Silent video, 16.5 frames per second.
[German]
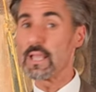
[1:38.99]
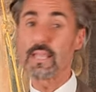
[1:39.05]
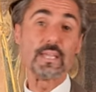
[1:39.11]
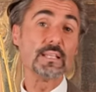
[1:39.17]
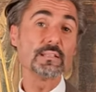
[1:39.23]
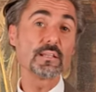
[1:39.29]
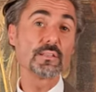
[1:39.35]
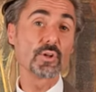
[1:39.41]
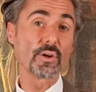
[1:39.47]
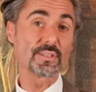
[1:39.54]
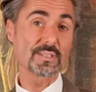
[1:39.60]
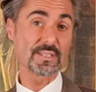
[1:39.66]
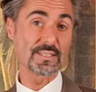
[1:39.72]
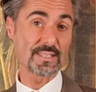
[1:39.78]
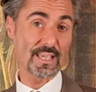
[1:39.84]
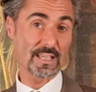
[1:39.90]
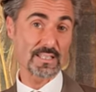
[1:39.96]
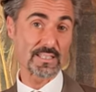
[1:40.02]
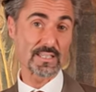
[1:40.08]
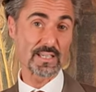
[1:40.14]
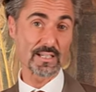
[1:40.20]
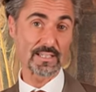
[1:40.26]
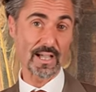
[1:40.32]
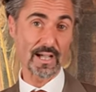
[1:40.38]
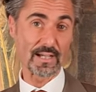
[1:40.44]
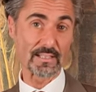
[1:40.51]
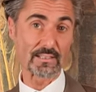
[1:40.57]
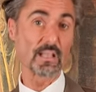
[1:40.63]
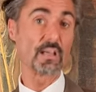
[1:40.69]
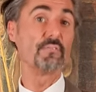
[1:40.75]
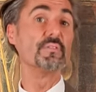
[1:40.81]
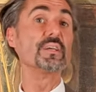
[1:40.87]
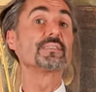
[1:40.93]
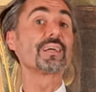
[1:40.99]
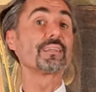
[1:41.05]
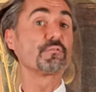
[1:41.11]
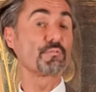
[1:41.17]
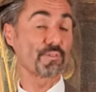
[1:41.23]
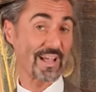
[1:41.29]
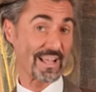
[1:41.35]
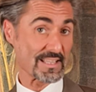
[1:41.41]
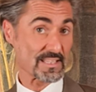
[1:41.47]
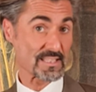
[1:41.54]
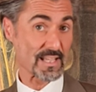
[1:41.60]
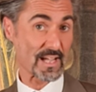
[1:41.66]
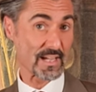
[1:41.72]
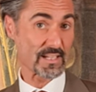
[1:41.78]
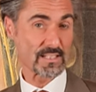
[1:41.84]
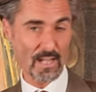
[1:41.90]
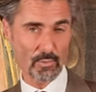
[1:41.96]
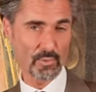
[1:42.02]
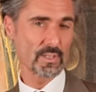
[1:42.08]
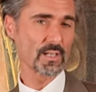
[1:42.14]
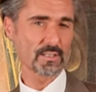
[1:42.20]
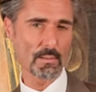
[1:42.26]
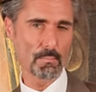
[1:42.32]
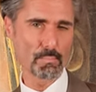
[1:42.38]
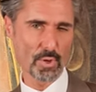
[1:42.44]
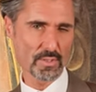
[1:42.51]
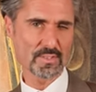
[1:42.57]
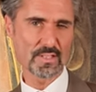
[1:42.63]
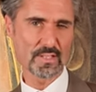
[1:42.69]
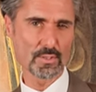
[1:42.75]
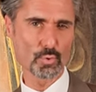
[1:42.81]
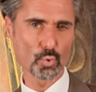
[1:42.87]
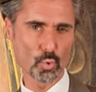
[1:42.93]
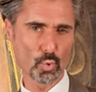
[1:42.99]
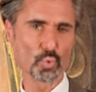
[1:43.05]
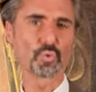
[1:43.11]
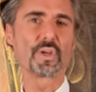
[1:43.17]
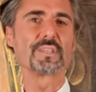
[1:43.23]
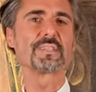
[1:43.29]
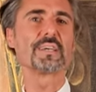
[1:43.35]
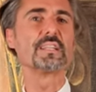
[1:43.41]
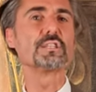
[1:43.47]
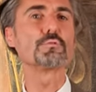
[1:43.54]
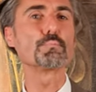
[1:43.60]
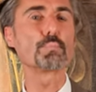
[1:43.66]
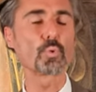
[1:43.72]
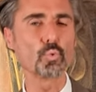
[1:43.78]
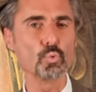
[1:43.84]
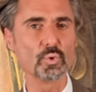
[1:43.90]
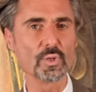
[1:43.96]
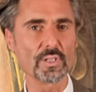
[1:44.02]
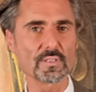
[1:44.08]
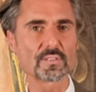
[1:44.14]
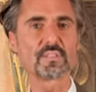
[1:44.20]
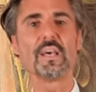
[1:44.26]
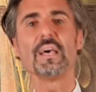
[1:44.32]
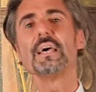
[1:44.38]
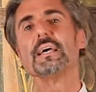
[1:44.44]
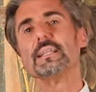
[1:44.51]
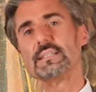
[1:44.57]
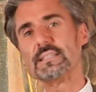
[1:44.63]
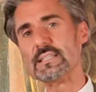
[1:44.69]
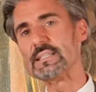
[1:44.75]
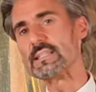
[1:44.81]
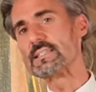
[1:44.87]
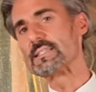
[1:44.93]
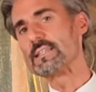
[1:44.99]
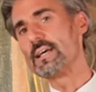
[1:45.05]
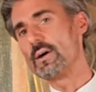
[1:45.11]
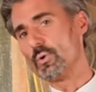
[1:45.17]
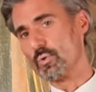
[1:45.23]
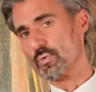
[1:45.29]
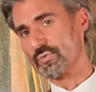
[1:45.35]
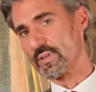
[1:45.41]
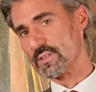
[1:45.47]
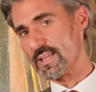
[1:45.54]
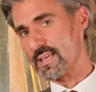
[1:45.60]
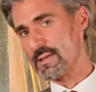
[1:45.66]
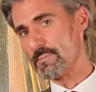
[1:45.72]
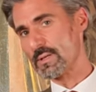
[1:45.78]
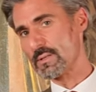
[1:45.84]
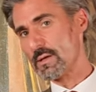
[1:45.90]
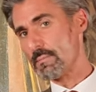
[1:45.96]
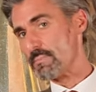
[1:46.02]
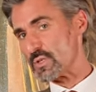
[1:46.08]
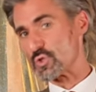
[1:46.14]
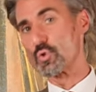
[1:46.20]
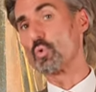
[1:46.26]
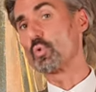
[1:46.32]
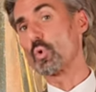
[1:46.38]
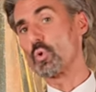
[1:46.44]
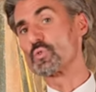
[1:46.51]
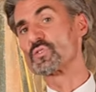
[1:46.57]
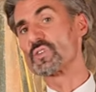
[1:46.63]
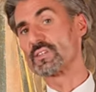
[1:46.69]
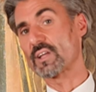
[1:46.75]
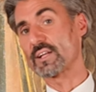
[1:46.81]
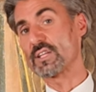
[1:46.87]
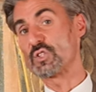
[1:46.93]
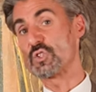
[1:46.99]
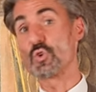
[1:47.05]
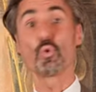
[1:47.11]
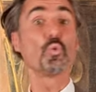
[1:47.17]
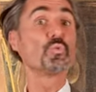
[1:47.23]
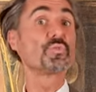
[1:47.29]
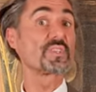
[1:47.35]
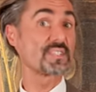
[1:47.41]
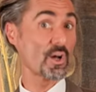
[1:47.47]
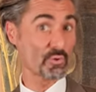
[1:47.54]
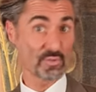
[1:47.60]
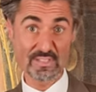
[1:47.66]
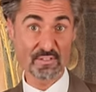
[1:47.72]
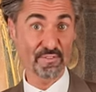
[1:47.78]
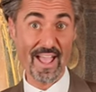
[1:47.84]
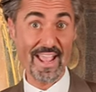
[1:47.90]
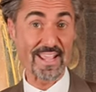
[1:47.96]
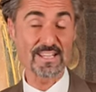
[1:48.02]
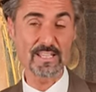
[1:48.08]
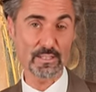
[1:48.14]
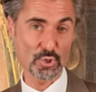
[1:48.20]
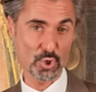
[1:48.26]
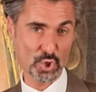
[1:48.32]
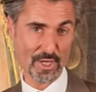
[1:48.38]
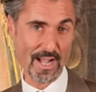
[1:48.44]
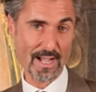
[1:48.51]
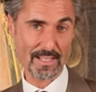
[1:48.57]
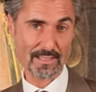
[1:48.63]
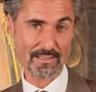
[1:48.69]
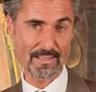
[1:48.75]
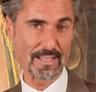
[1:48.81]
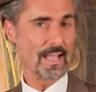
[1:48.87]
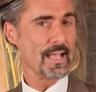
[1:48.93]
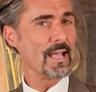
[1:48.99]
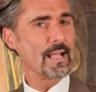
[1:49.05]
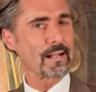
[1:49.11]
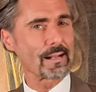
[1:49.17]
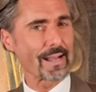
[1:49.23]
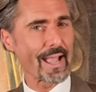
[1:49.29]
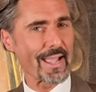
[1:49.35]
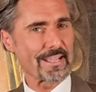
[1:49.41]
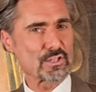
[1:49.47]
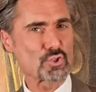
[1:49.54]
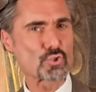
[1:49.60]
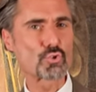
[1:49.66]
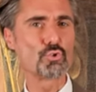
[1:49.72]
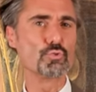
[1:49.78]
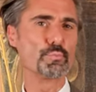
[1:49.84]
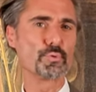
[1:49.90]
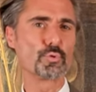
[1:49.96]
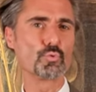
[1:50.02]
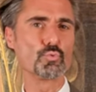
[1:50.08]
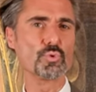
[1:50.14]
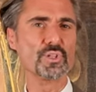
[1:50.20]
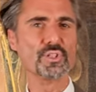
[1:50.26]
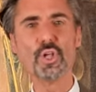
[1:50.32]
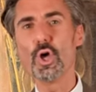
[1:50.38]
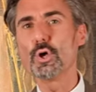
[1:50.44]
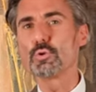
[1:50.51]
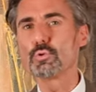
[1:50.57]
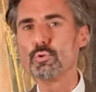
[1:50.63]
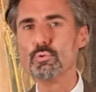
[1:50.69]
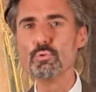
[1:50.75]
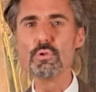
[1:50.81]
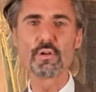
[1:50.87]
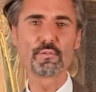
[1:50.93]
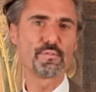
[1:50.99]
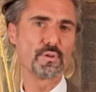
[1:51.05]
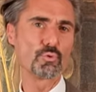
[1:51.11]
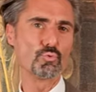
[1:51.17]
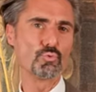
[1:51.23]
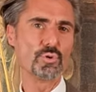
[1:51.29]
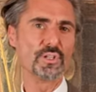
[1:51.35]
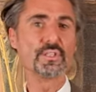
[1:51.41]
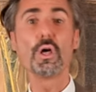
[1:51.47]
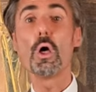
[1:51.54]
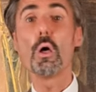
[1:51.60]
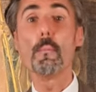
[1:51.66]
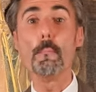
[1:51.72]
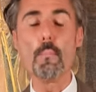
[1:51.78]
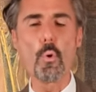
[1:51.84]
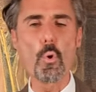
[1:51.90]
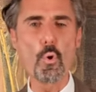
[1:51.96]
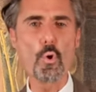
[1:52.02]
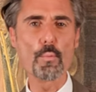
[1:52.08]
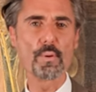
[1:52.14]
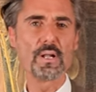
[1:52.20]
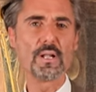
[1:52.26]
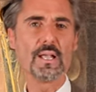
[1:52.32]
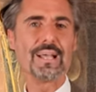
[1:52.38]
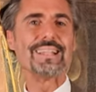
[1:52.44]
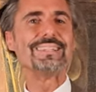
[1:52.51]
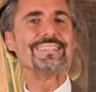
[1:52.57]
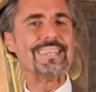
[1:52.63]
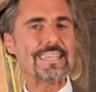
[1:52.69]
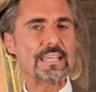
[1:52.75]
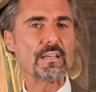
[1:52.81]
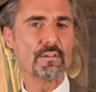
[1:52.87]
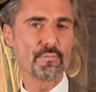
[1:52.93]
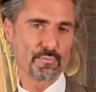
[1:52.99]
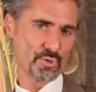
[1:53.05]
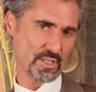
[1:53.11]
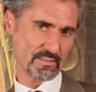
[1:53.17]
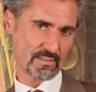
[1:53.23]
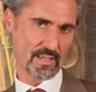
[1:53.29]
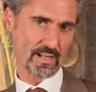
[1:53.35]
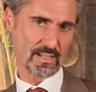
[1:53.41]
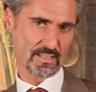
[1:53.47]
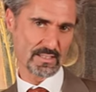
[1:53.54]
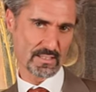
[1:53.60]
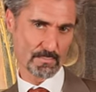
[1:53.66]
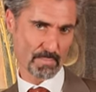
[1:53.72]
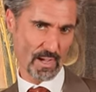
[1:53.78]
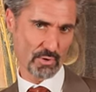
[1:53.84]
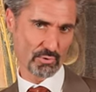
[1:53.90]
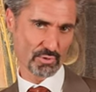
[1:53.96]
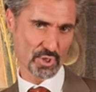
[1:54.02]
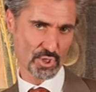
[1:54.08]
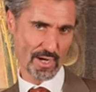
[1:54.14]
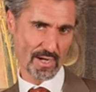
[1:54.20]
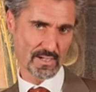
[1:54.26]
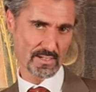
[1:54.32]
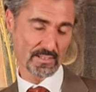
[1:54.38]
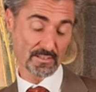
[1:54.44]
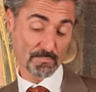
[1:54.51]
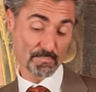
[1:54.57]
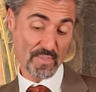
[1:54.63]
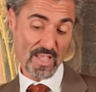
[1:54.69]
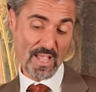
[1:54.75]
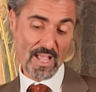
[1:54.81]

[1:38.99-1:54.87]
In den 1960er Jahren wird dann Franz Hagenauer nach dem plötzlichen Tod seines Bruders dieses Unternehmen mit so großer Tradition, dass auch in die Vereinigten Staaten kleine Skulpturen, Kühlerfiguren, Möbel, Dinge für den täglichen Gebrauch gestaltet.